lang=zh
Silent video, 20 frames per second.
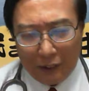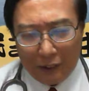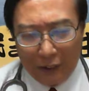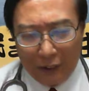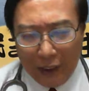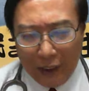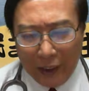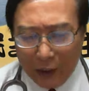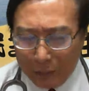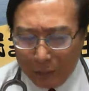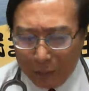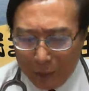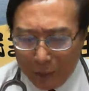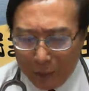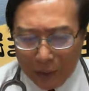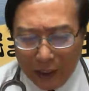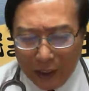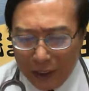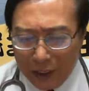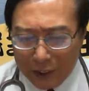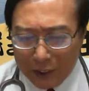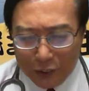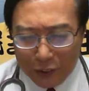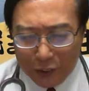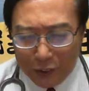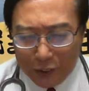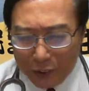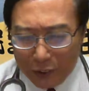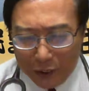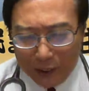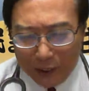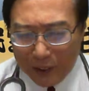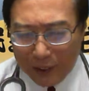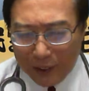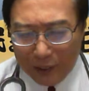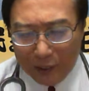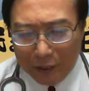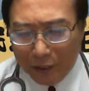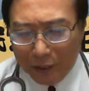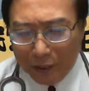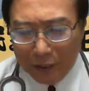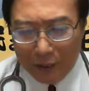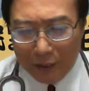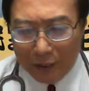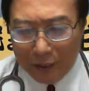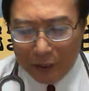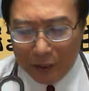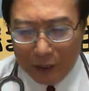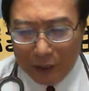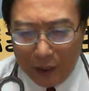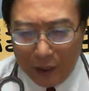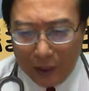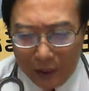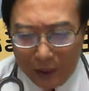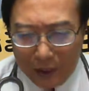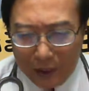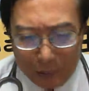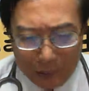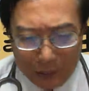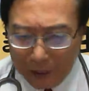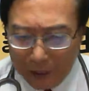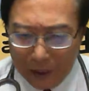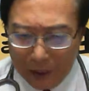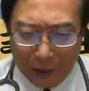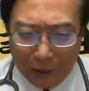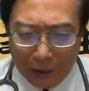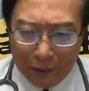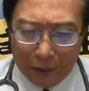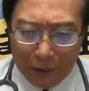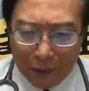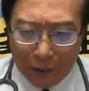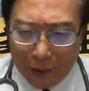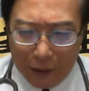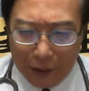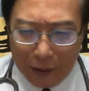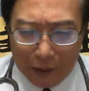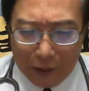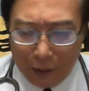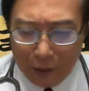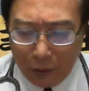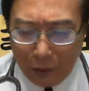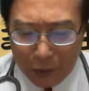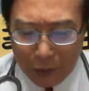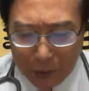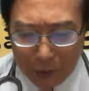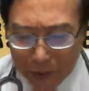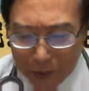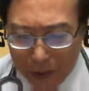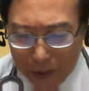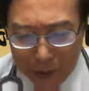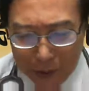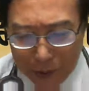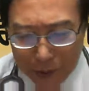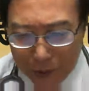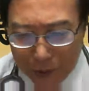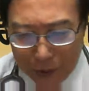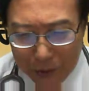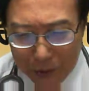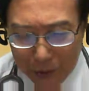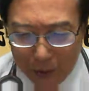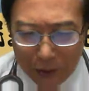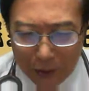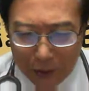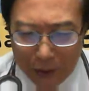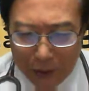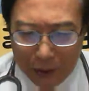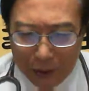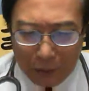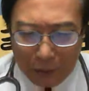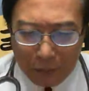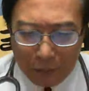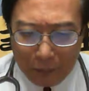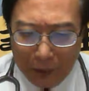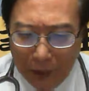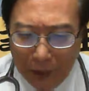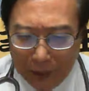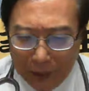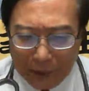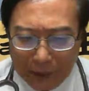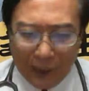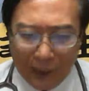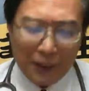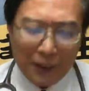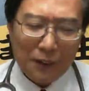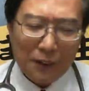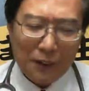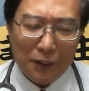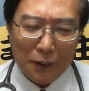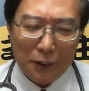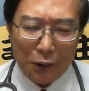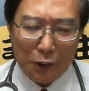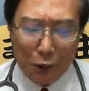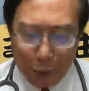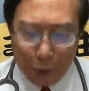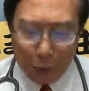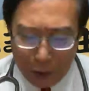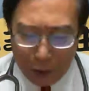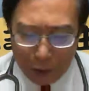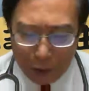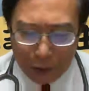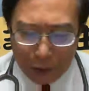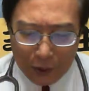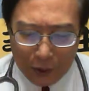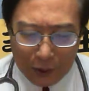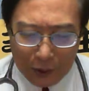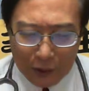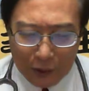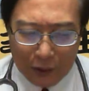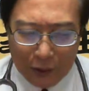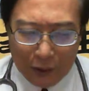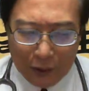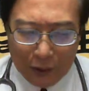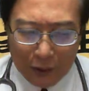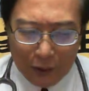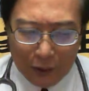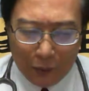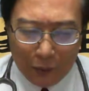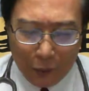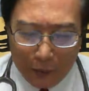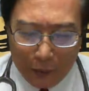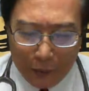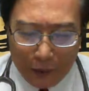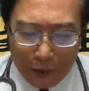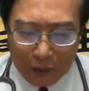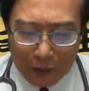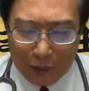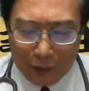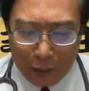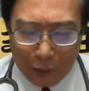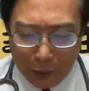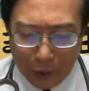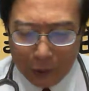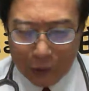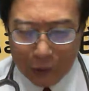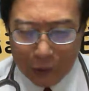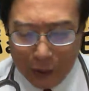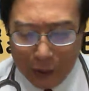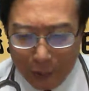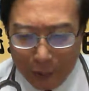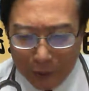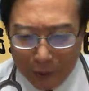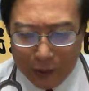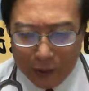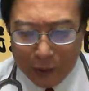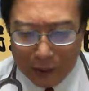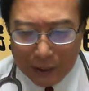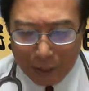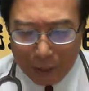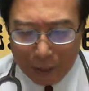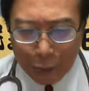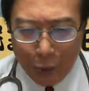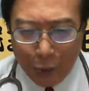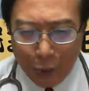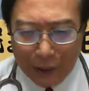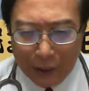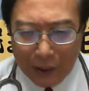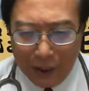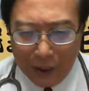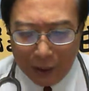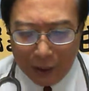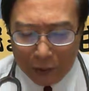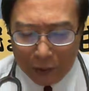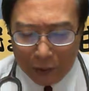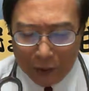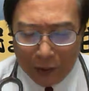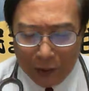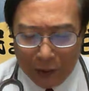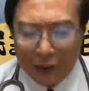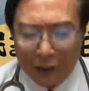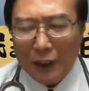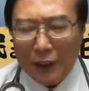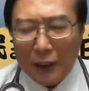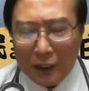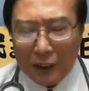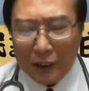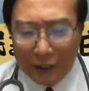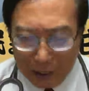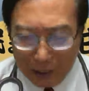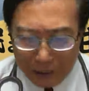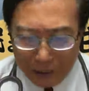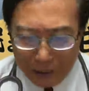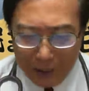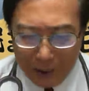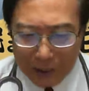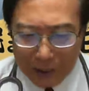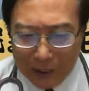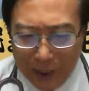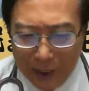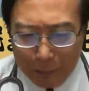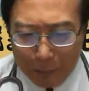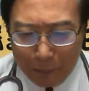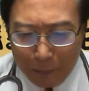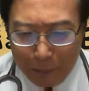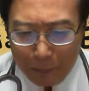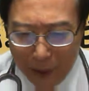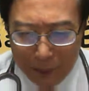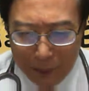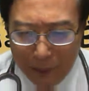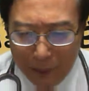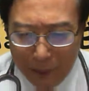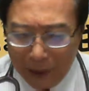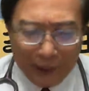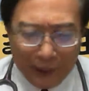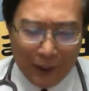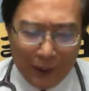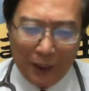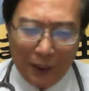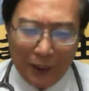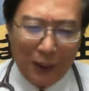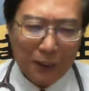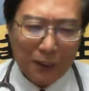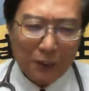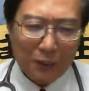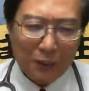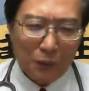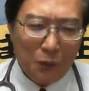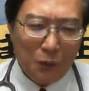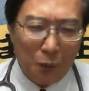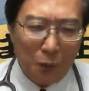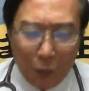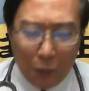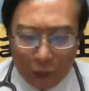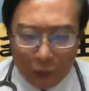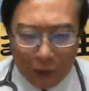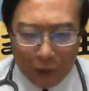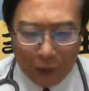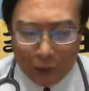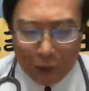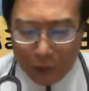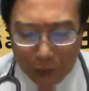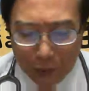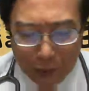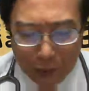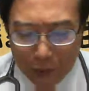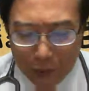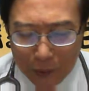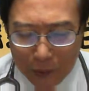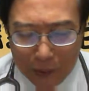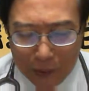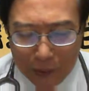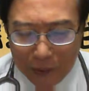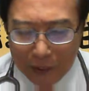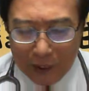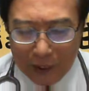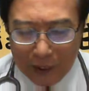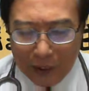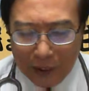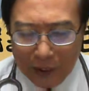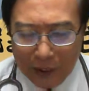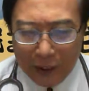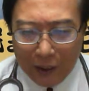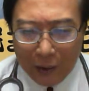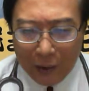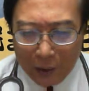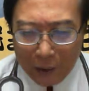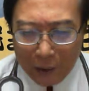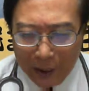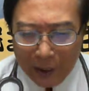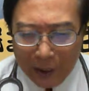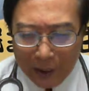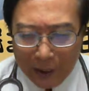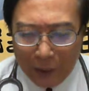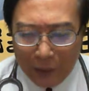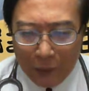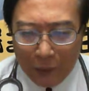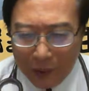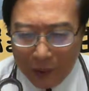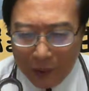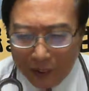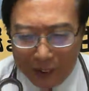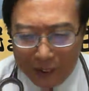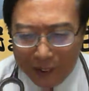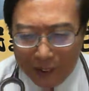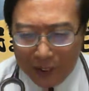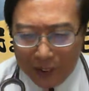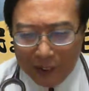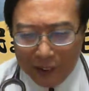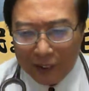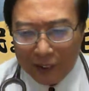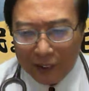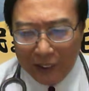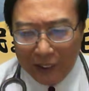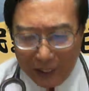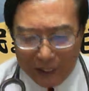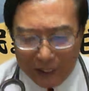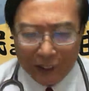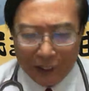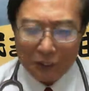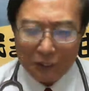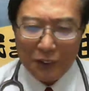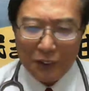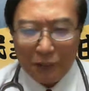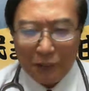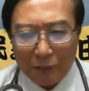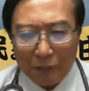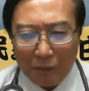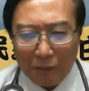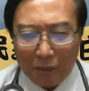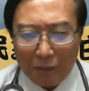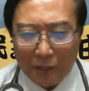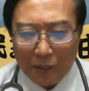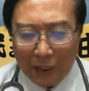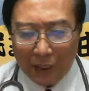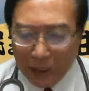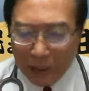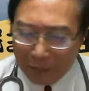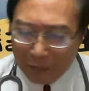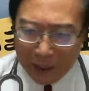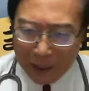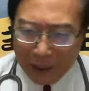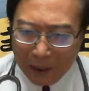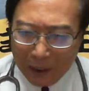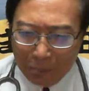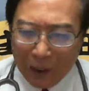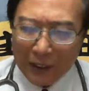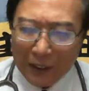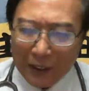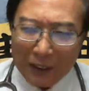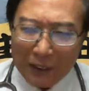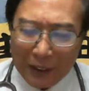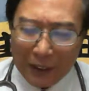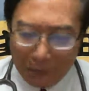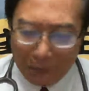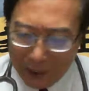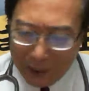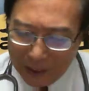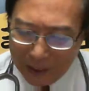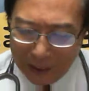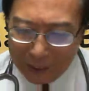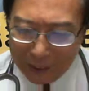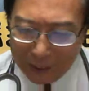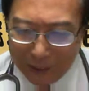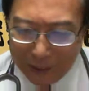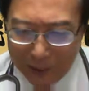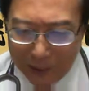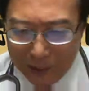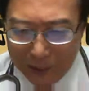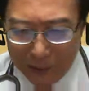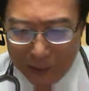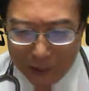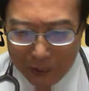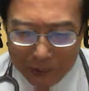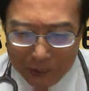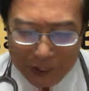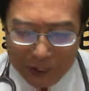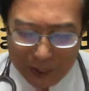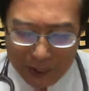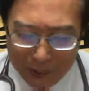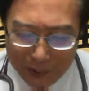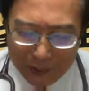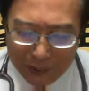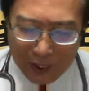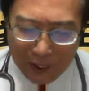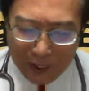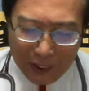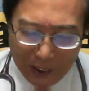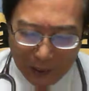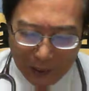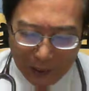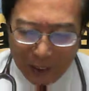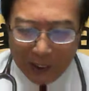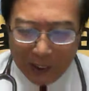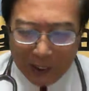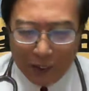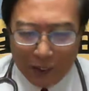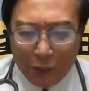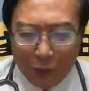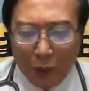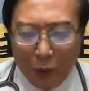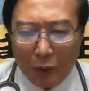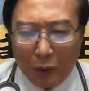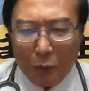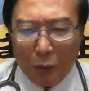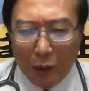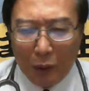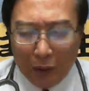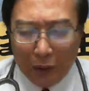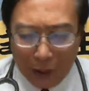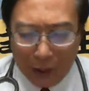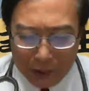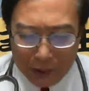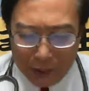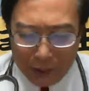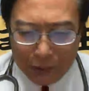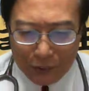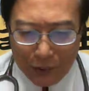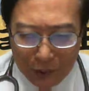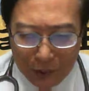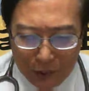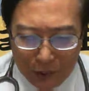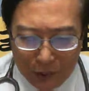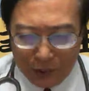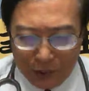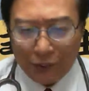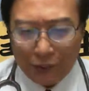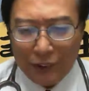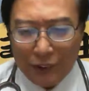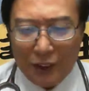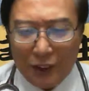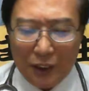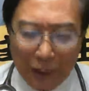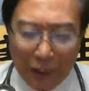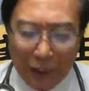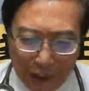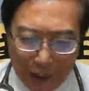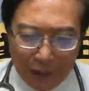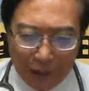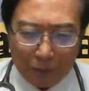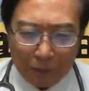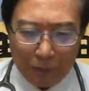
联合无敢做即款的假民调落去乌龙水库，想讲要拉抬。朱立伦唯一有法都代表性参选，阿国甲小英差八票尔尔，我这都相当啊，互人会欢喜的假消息，人嘛敢放，人嘛敢在海乌龙蛇道，互人看破卡手，笑死尔。